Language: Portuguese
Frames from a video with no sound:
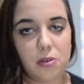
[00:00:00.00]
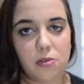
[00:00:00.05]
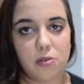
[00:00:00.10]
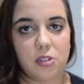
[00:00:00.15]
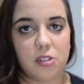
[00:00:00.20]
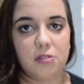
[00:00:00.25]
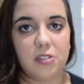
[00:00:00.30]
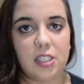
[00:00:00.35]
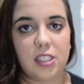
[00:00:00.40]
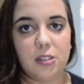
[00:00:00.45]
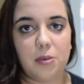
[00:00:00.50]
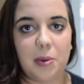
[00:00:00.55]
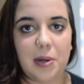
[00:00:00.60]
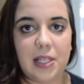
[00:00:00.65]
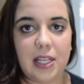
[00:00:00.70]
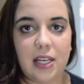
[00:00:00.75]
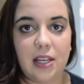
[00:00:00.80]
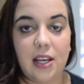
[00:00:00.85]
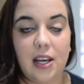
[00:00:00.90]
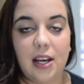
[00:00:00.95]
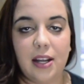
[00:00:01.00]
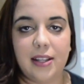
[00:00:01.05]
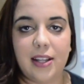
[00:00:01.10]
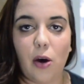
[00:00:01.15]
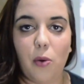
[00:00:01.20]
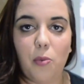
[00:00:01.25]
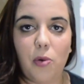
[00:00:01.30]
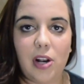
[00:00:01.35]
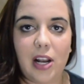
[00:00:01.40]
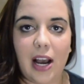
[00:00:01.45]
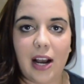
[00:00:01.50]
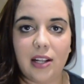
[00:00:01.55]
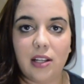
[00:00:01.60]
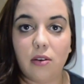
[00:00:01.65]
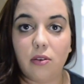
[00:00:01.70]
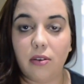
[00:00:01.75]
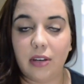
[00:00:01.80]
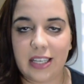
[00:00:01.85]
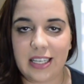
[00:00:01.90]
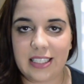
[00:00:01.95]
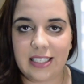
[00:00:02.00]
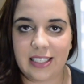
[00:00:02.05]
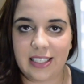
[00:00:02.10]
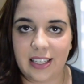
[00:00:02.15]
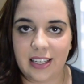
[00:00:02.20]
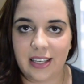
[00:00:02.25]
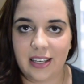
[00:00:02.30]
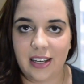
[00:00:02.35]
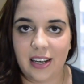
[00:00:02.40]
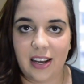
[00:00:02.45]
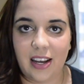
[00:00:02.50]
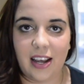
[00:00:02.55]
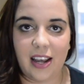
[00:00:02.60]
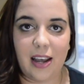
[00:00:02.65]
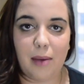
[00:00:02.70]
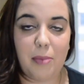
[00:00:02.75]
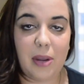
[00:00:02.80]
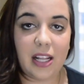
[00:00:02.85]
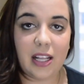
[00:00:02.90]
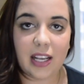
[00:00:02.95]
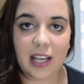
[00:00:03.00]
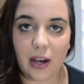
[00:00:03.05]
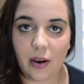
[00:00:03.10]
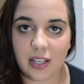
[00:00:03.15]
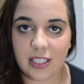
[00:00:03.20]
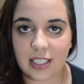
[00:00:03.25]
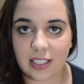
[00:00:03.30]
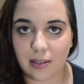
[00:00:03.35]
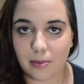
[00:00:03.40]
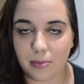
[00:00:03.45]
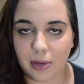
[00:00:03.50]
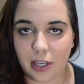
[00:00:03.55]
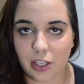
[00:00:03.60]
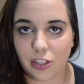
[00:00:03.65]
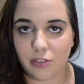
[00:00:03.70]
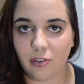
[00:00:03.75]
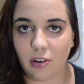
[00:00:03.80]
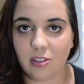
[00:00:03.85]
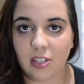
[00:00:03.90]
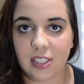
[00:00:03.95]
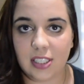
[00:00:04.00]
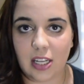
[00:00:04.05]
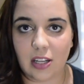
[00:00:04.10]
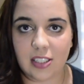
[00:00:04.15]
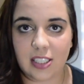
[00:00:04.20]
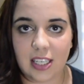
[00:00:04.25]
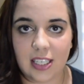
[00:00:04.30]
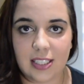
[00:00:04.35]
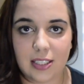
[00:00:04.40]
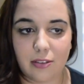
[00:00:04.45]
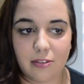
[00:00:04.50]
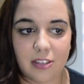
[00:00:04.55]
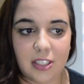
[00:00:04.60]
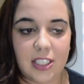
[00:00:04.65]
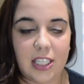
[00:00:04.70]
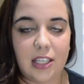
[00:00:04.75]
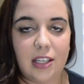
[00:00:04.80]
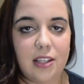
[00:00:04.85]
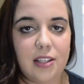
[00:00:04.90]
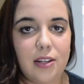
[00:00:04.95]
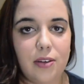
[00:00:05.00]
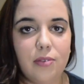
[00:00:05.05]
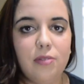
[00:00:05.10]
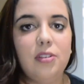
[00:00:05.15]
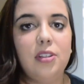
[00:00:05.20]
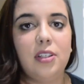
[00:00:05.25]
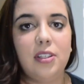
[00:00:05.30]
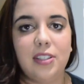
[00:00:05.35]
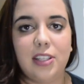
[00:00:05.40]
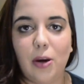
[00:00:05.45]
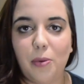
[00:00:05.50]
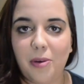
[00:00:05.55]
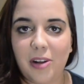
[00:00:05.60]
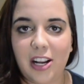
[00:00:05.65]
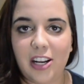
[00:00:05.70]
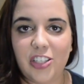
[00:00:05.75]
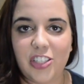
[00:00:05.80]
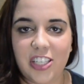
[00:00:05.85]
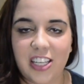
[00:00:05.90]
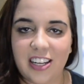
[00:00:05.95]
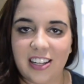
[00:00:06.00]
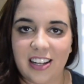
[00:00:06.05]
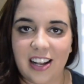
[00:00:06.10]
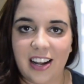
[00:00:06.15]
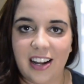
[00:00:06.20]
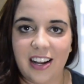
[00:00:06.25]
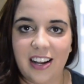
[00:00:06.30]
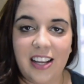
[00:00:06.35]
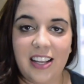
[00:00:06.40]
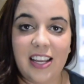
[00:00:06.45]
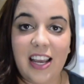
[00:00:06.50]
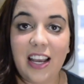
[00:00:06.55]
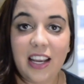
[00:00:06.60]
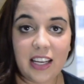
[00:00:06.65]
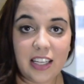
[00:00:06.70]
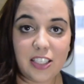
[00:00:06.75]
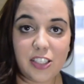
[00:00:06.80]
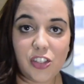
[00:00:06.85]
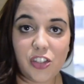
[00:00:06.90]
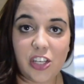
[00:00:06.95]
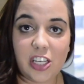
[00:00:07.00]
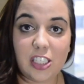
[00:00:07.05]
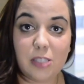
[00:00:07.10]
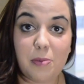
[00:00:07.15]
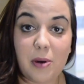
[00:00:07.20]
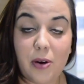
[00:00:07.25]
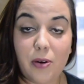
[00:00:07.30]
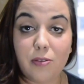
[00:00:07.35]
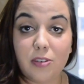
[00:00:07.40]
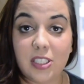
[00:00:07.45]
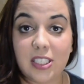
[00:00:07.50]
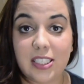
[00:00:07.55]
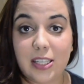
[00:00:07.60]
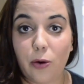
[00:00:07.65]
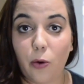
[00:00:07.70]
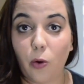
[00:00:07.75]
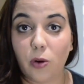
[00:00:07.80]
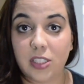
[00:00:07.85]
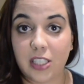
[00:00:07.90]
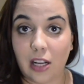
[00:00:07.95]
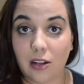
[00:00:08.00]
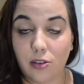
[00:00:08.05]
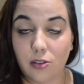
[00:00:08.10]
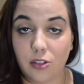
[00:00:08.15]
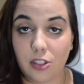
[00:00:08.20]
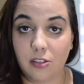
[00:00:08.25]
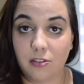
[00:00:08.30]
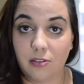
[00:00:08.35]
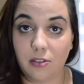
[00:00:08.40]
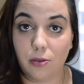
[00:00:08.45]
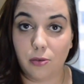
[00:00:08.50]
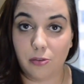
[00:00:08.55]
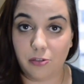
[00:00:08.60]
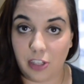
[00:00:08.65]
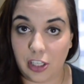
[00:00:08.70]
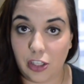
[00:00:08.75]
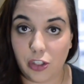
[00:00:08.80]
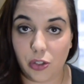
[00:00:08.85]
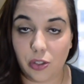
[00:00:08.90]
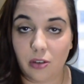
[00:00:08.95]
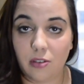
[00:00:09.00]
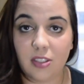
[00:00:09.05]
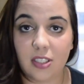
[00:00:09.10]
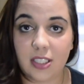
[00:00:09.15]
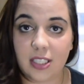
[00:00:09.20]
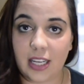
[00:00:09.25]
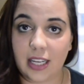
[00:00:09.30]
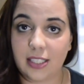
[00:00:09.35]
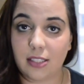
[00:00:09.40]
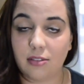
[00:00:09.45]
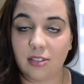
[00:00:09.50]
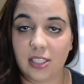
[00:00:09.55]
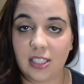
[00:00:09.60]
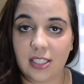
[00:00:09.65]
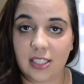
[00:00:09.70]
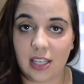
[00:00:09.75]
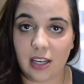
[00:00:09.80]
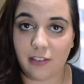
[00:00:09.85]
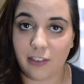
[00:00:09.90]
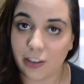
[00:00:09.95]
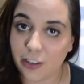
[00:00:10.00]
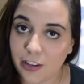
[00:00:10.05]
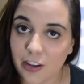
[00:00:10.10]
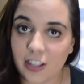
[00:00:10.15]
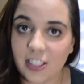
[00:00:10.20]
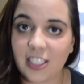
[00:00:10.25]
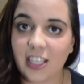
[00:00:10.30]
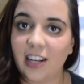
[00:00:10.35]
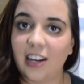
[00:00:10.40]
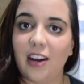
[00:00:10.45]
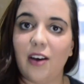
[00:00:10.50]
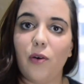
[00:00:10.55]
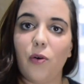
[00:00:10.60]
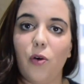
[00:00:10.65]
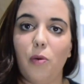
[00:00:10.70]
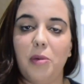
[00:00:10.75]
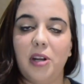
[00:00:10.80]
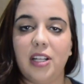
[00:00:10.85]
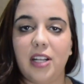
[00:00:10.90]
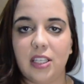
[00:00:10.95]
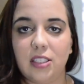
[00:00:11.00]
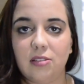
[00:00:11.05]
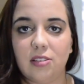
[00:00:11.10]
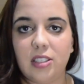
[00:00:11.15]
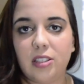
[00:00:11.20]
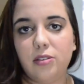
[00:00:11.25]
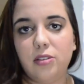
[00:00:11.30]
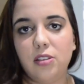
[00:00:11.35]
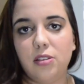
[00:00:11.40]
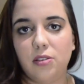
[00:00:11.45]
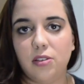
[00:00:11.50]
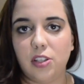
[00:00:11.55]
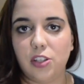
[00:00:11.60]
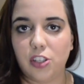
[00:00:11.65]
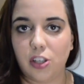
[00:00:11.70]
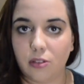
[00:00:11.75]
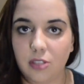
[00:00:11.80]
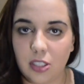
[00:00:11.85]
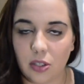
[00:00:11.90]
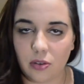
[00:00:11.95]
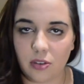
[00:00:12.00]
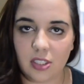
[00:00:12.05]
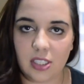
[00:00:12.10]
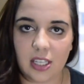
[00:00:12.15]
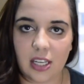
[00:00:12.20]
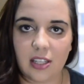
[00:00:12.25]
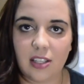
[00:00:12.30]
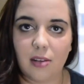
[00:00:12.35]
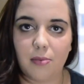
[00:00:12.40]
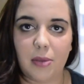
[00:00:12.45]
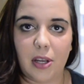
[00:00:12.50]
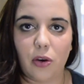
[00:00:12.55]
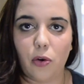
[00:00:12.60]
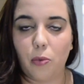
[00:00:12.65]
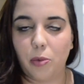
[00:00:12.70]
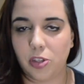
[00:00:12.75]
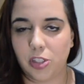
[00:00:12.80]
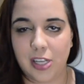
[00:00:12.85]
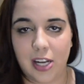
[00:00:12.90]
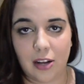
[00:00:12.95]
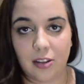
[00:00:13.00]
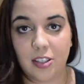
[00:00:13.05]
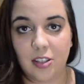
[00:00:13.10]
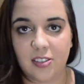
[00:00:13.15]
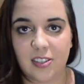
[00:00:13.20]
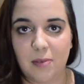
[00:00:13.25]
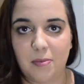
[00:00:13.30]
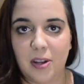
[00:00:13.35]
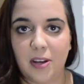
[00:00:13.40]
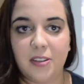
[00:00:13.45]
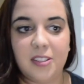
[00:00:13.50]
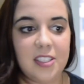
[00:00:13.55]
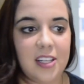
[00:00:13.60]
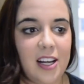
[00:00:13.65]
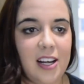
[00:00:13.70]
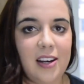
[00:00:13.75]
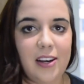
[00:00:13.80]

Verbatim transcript: produtos, vocês podem dar uma olhada, conhecer. É bem legal essa campanha de voltas aulas que eles estão fazendo, então dá uma olhadinha lá. E é isso, gente. Espero que vocês tenham gostado do, do vídeo. Não se esqueçam de se inscrever no nosso canal, comentar se você gostou, deixar o seu gostei também, compartilhar com seus amigos